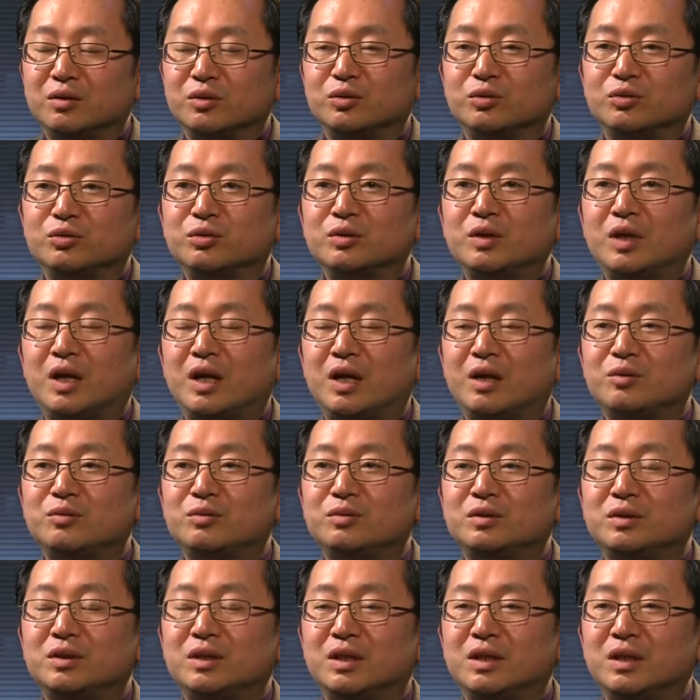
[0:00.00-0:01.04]
수나라
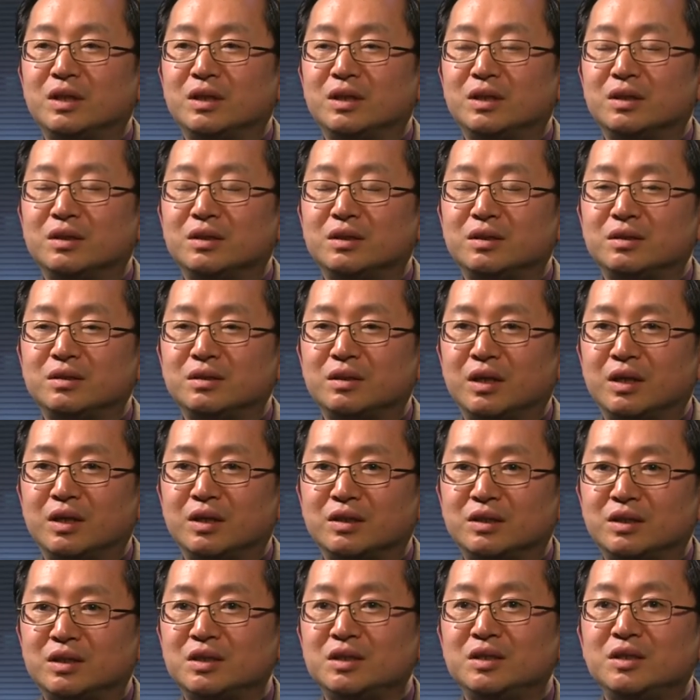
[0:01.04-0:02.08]
군대의
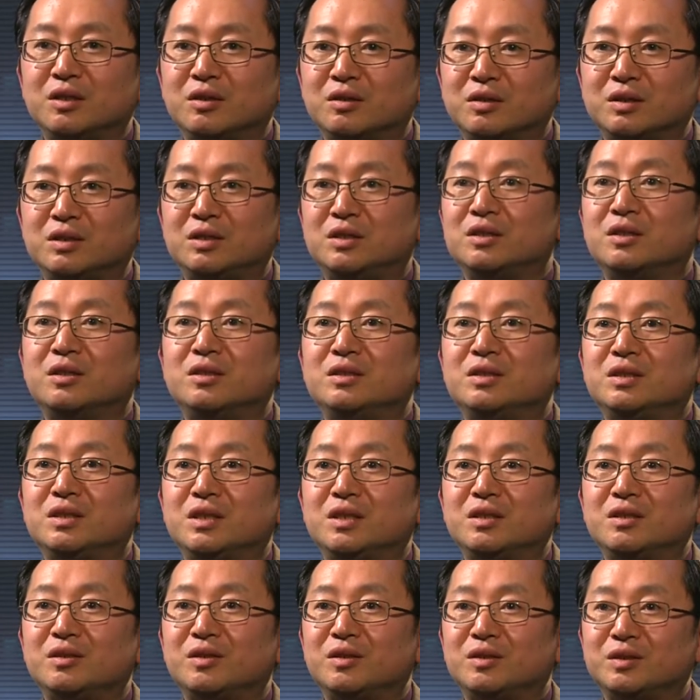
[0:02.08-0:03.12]
진격을
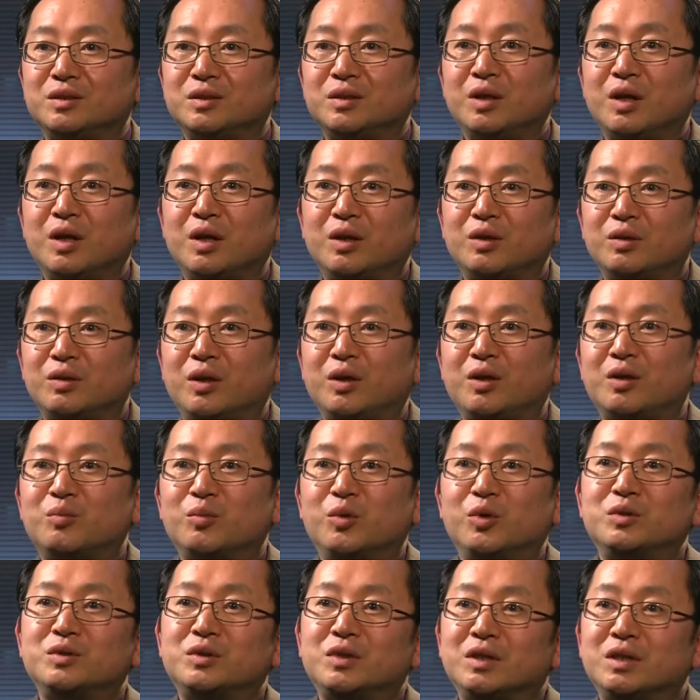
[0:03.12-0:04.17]
지연시키는 것이 대략
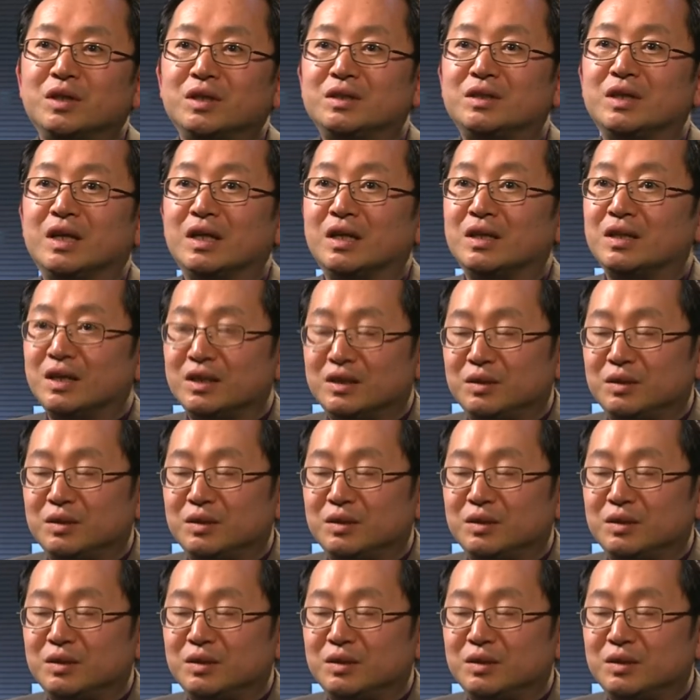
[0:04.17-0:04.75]
목적이 있지 않았나